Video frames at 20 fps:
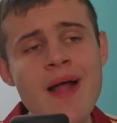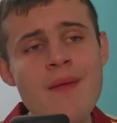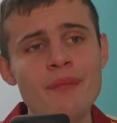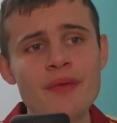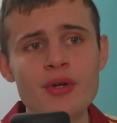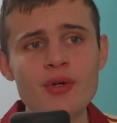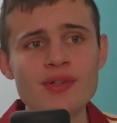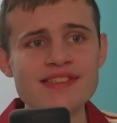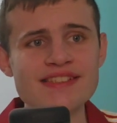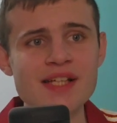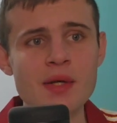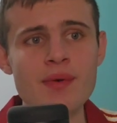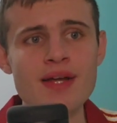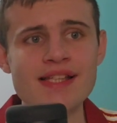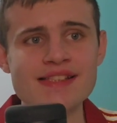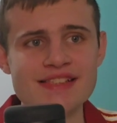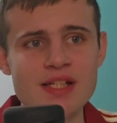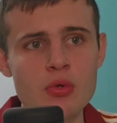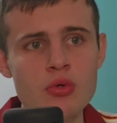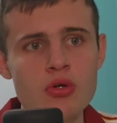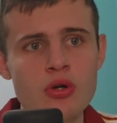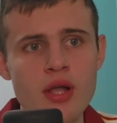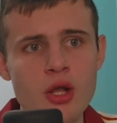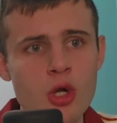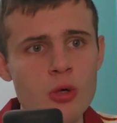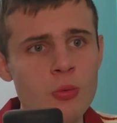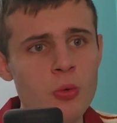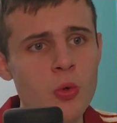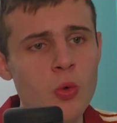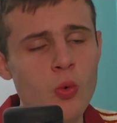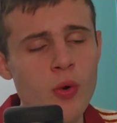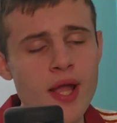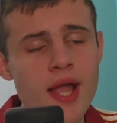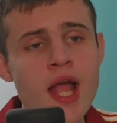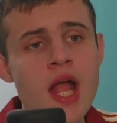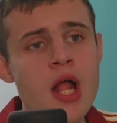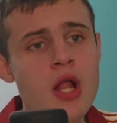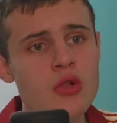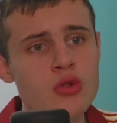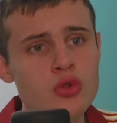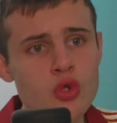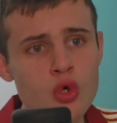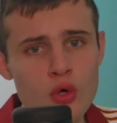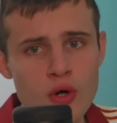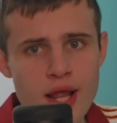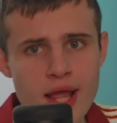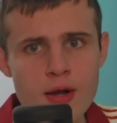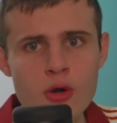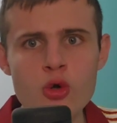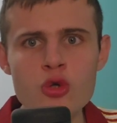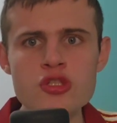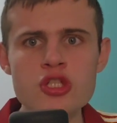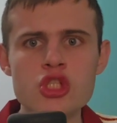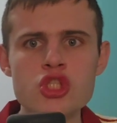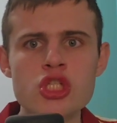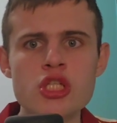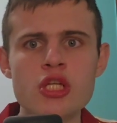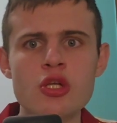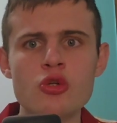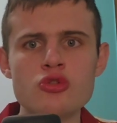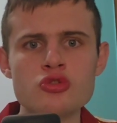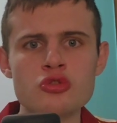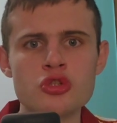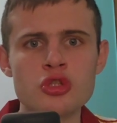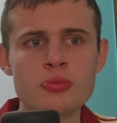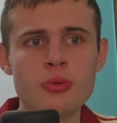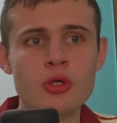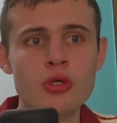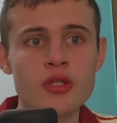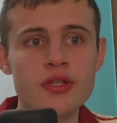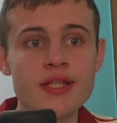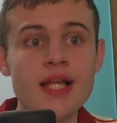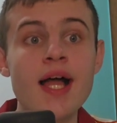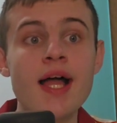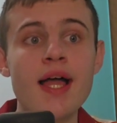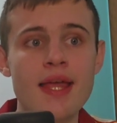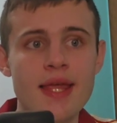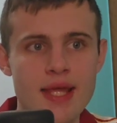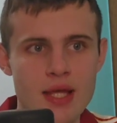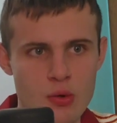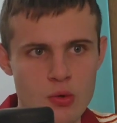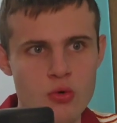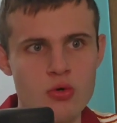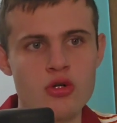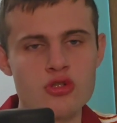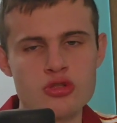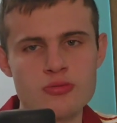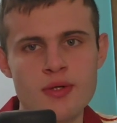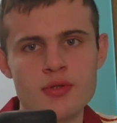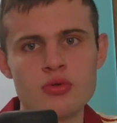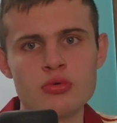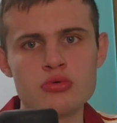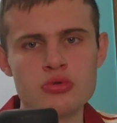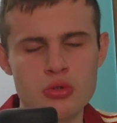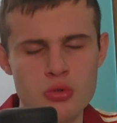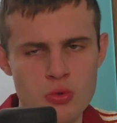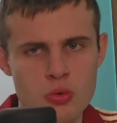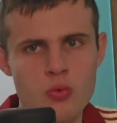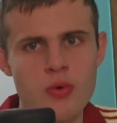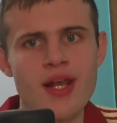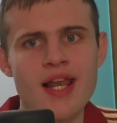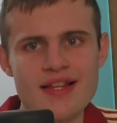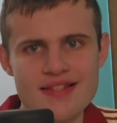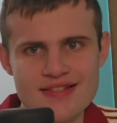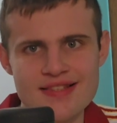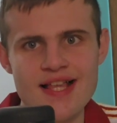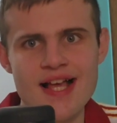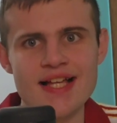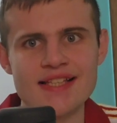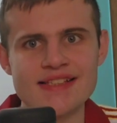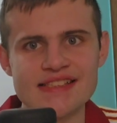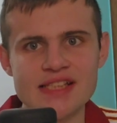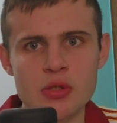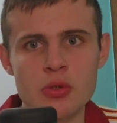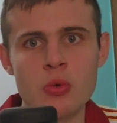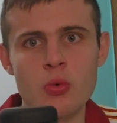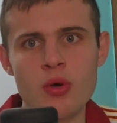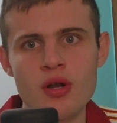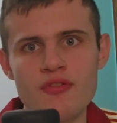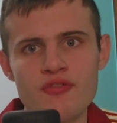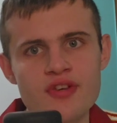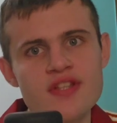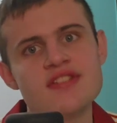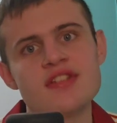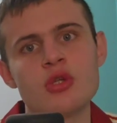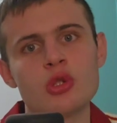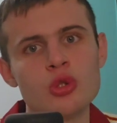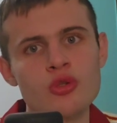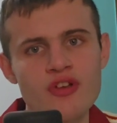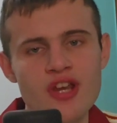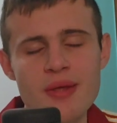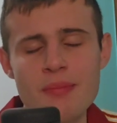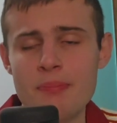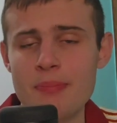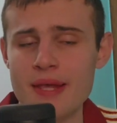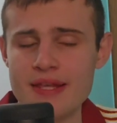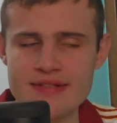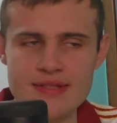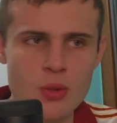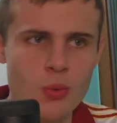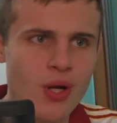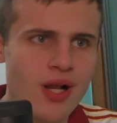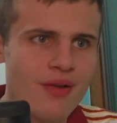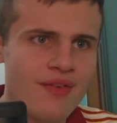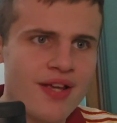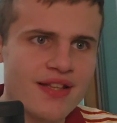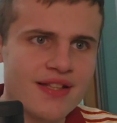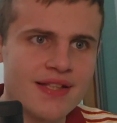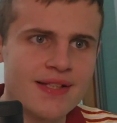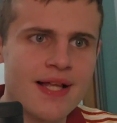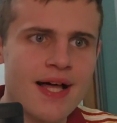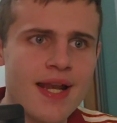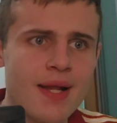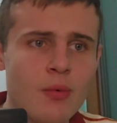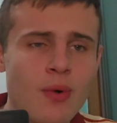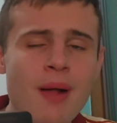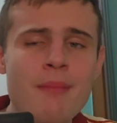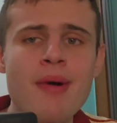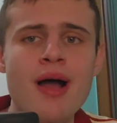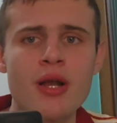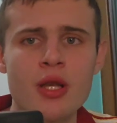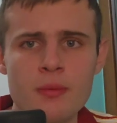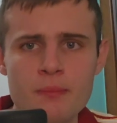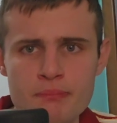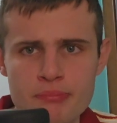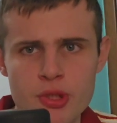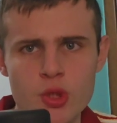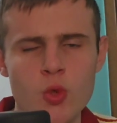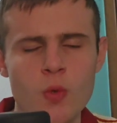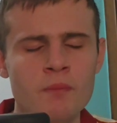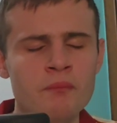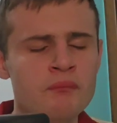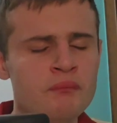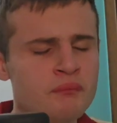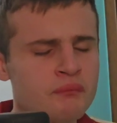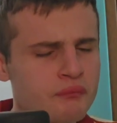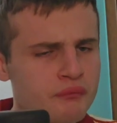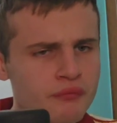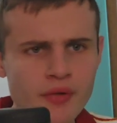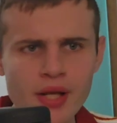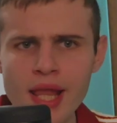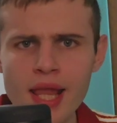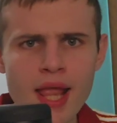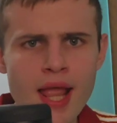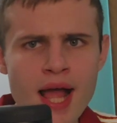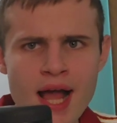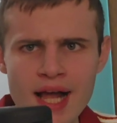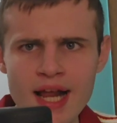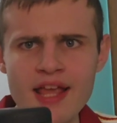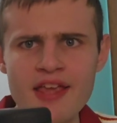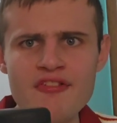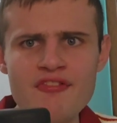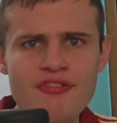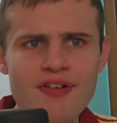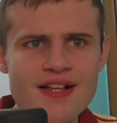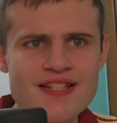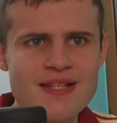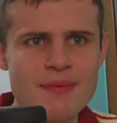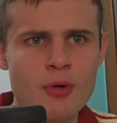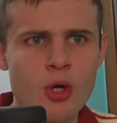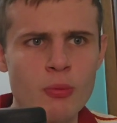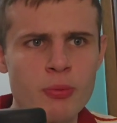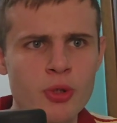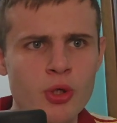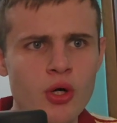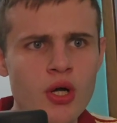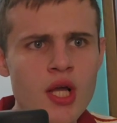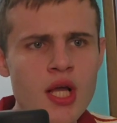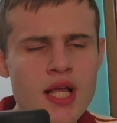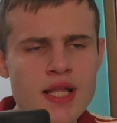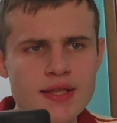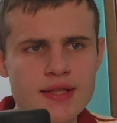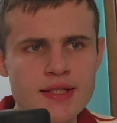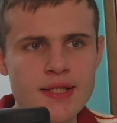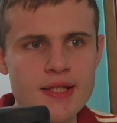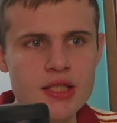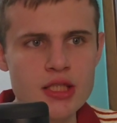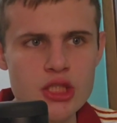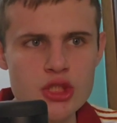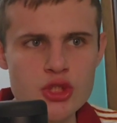Di conseguenza uno che comunque non è così cinico sotto porta e uno soprattutto con quella stazza, con quel fisico dovrebbe sicuramente dare una mano mano in più anche in fase proprio di, di